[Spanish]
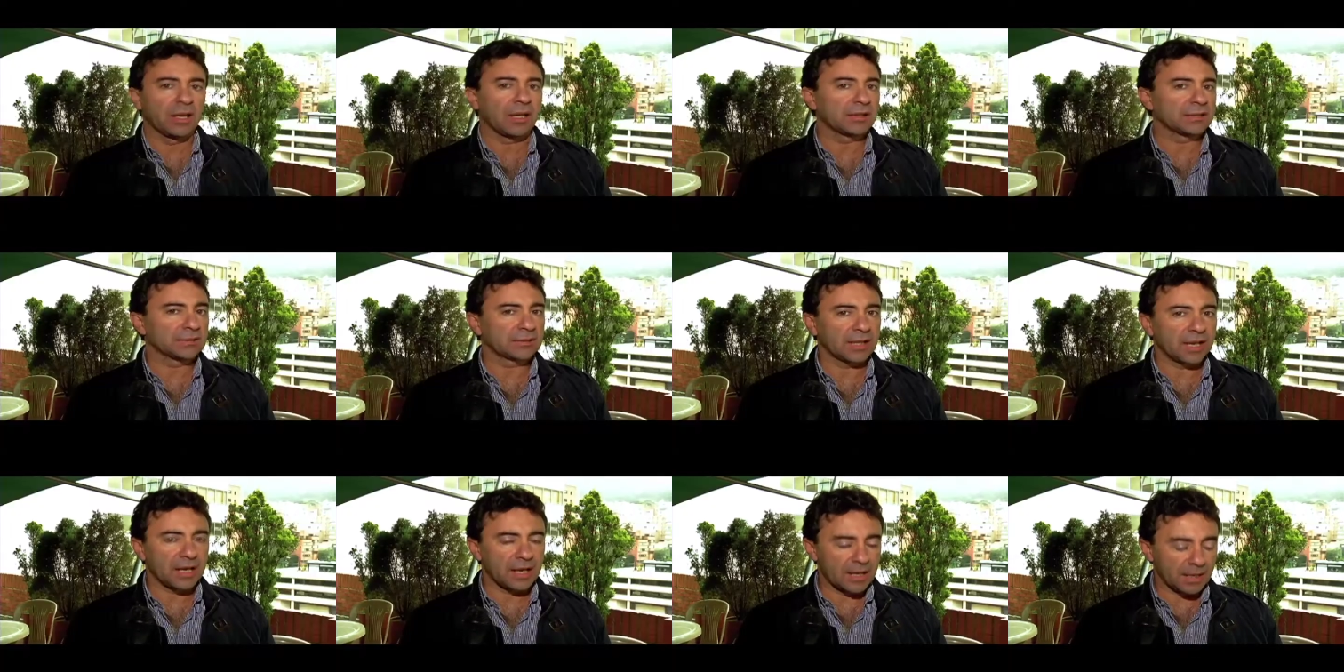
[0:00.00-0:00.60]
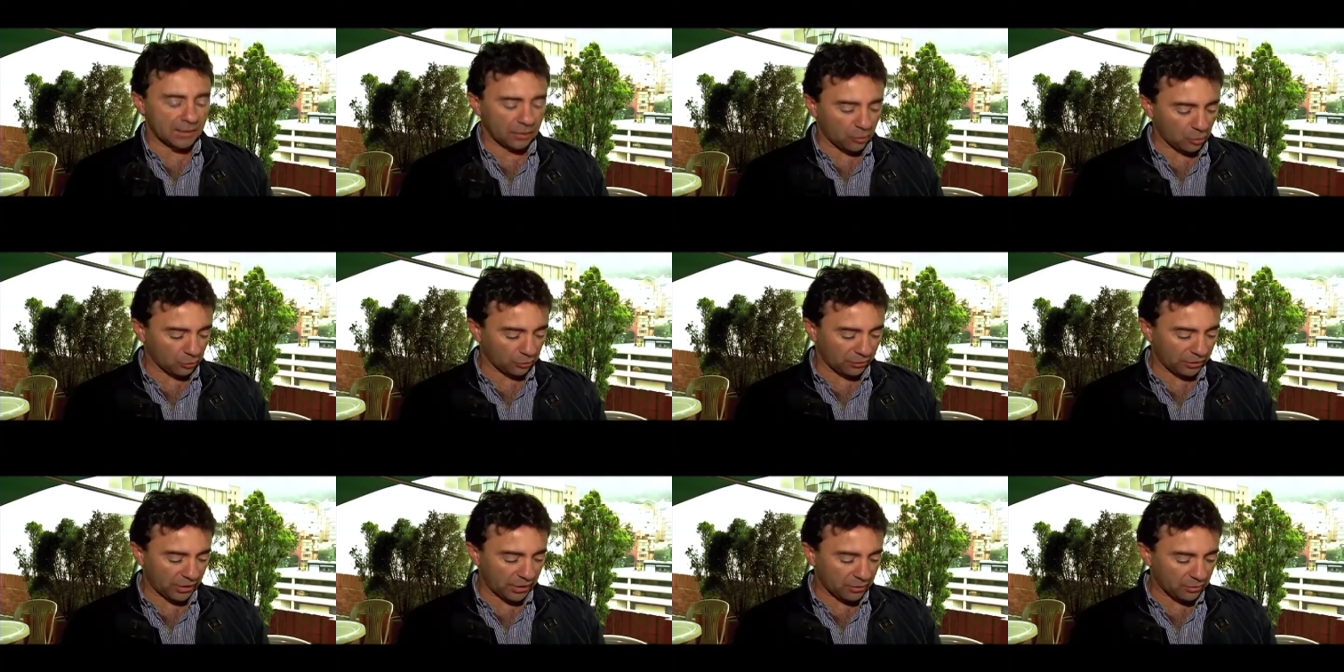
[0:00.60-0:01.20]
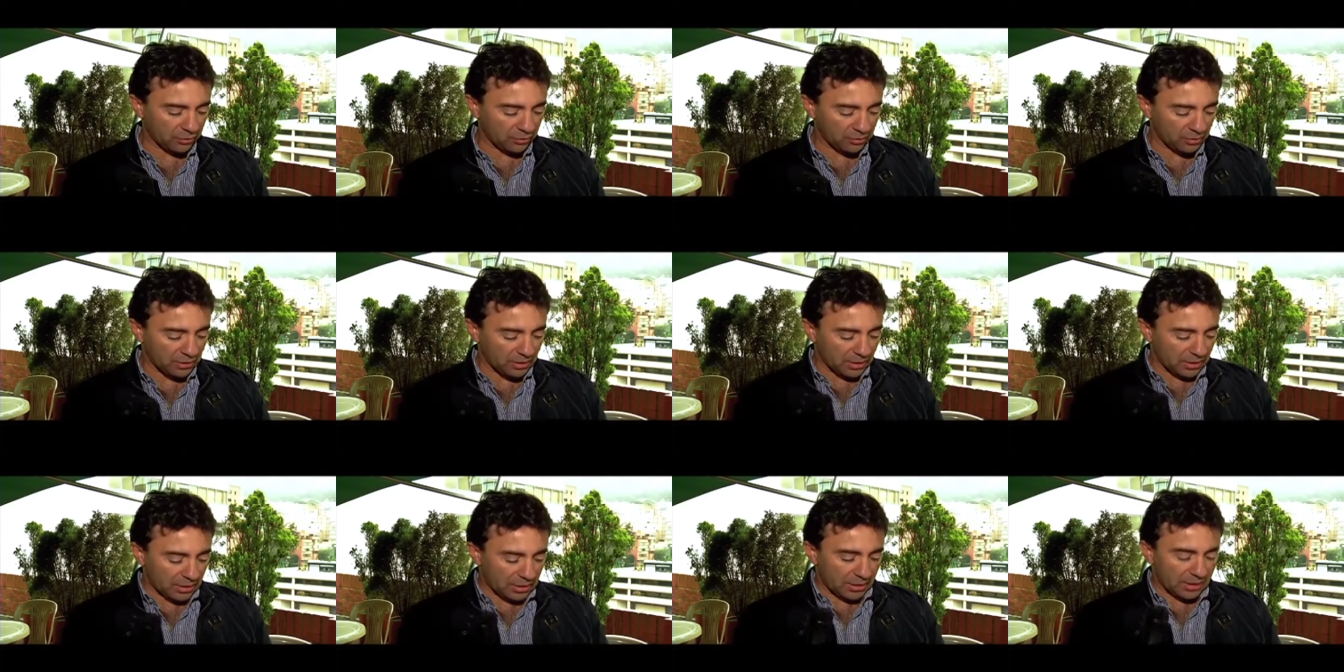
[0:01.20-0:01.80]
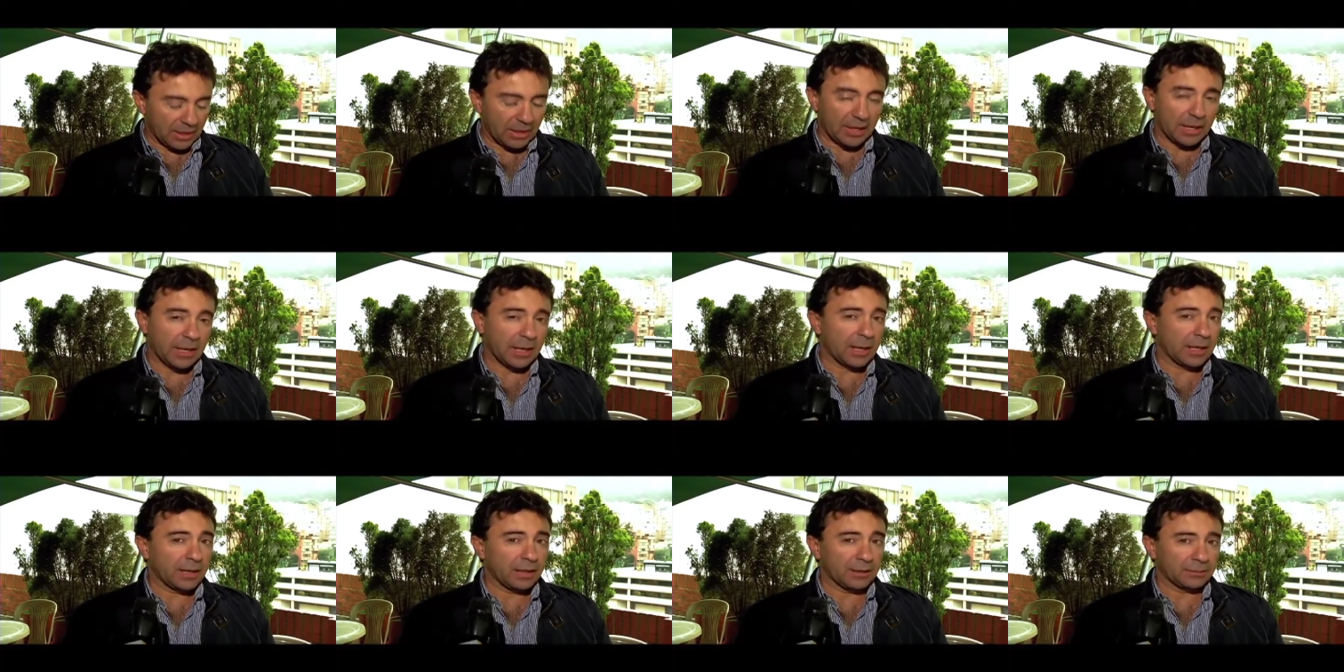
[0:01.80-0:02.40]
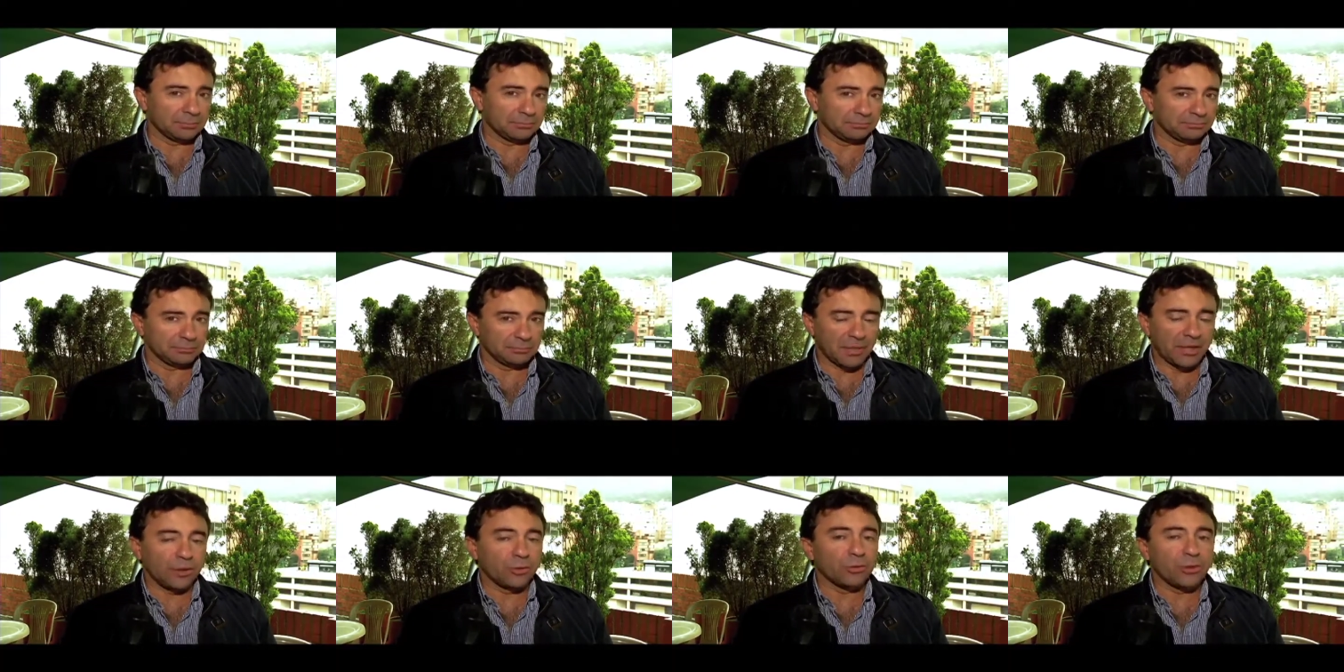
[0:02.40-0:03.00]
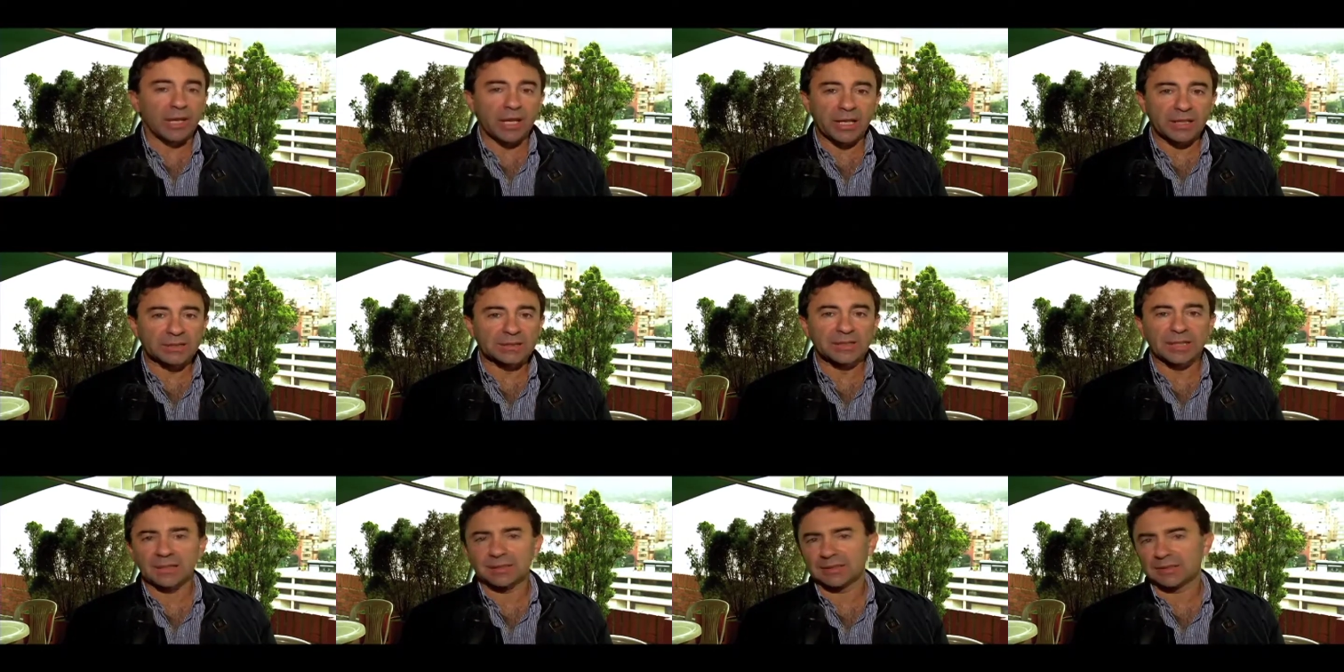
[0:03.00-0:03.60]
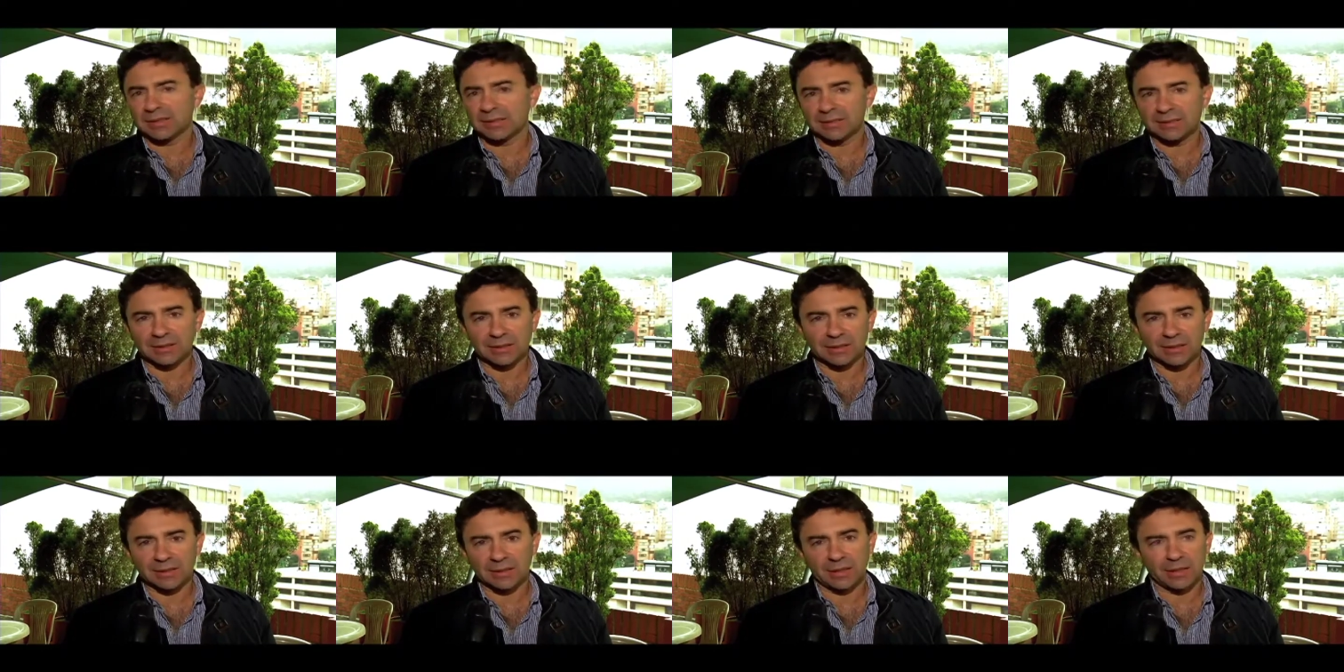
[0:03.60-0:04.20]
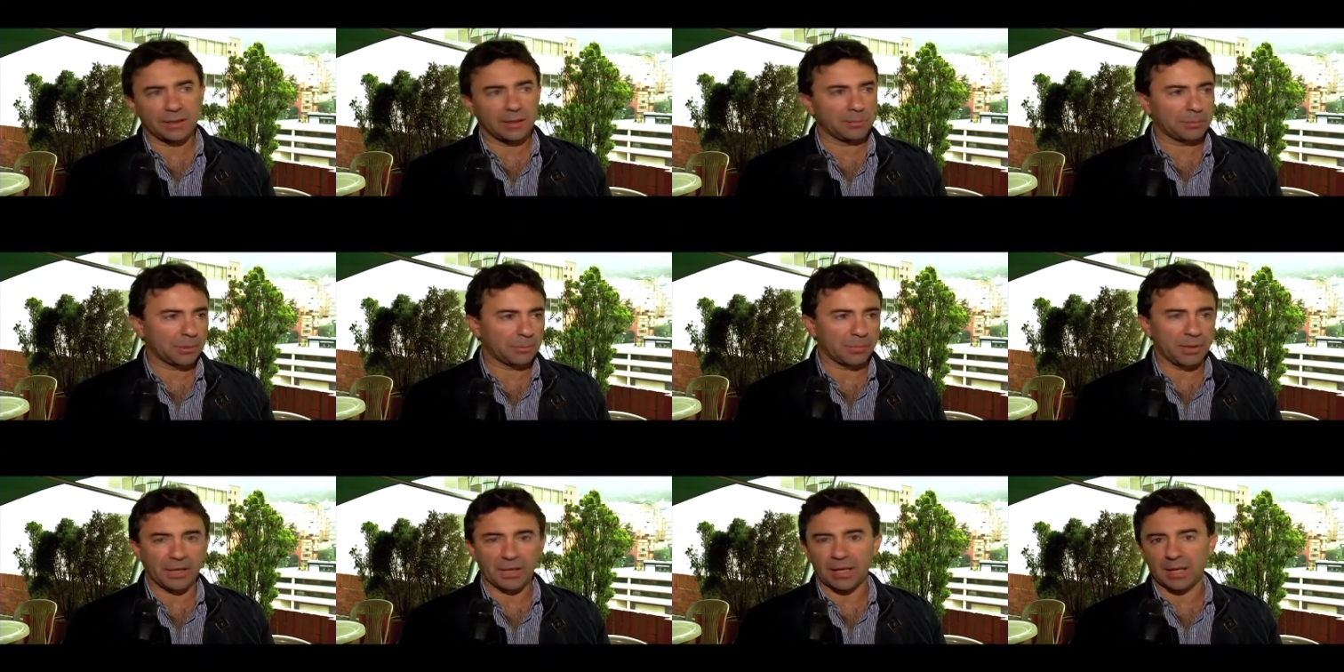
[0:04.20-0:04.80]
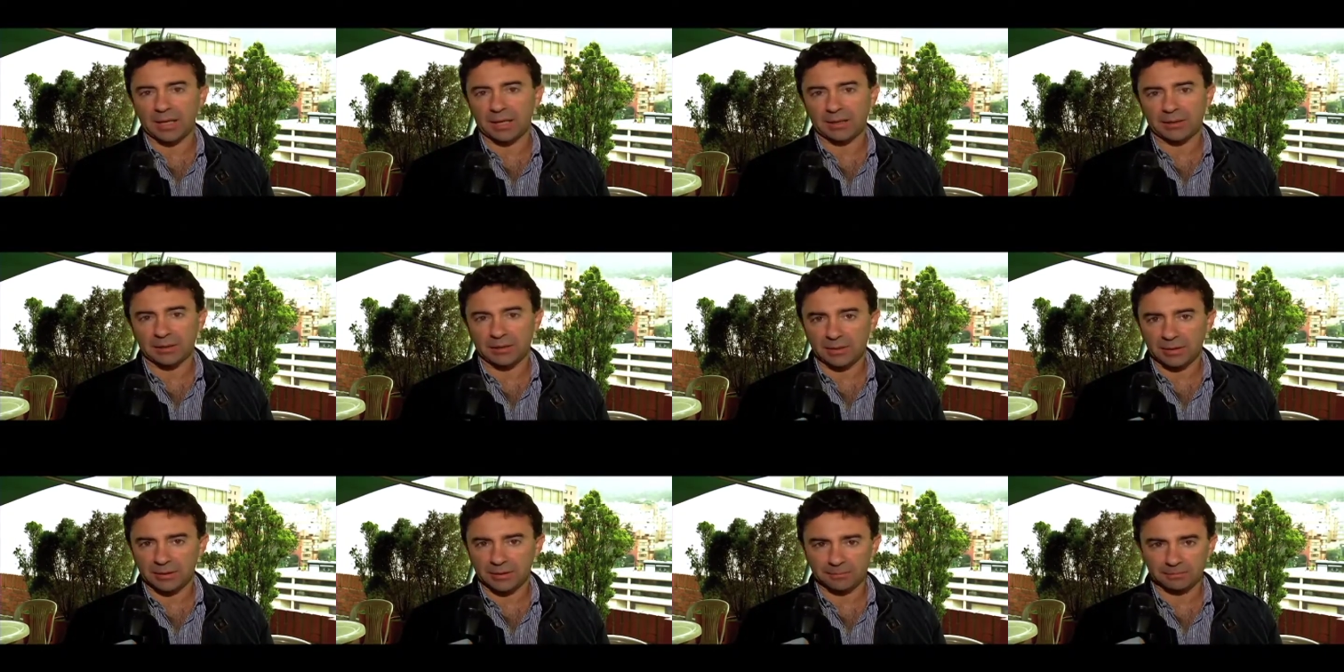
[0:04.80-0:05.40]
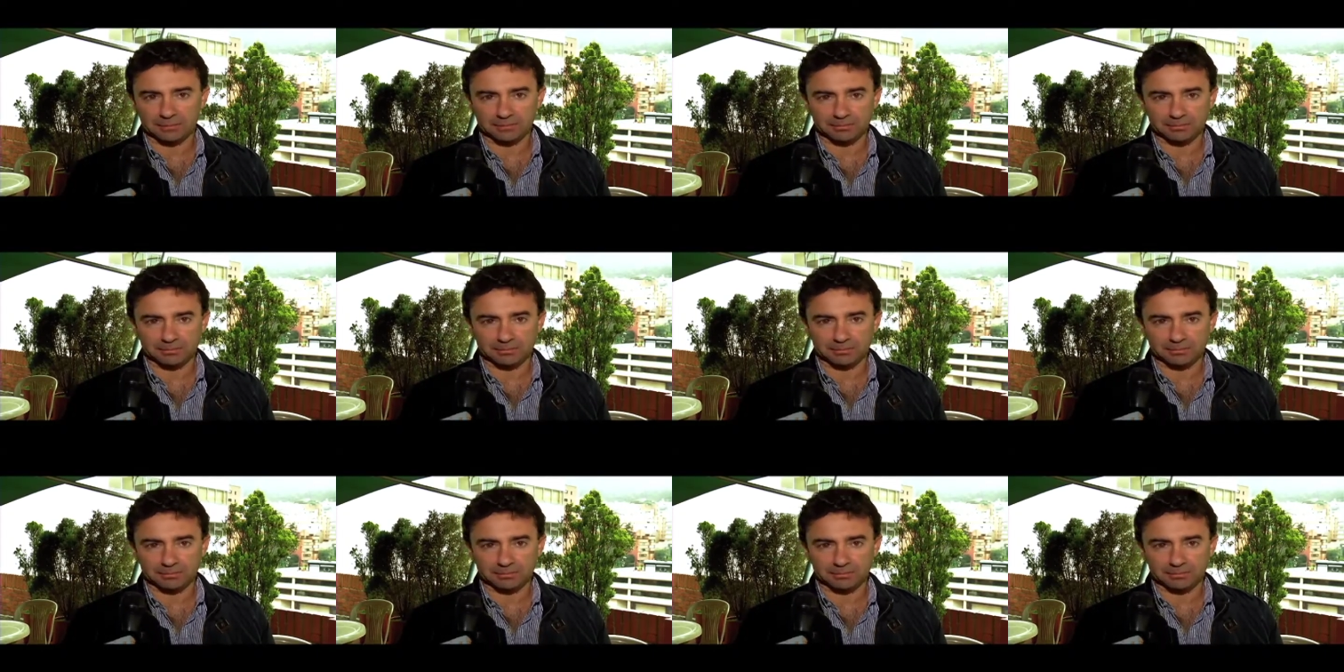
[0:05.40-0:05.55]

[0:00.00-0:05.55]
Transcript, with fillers: Está cordero, eh, menudencias, es decir, eh, preparar eh,